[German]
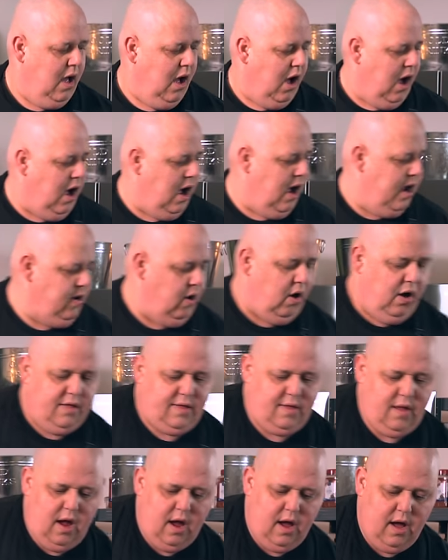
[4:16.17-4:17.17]
Ein
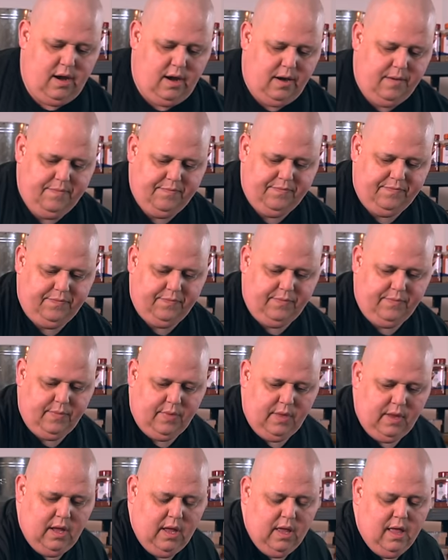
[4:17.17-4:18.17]
Oyster!
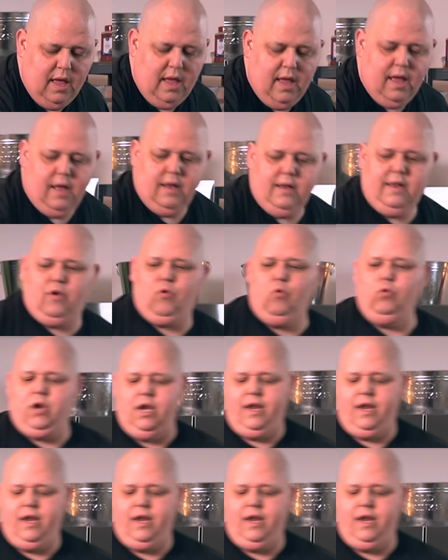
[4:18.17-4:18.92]
Die gute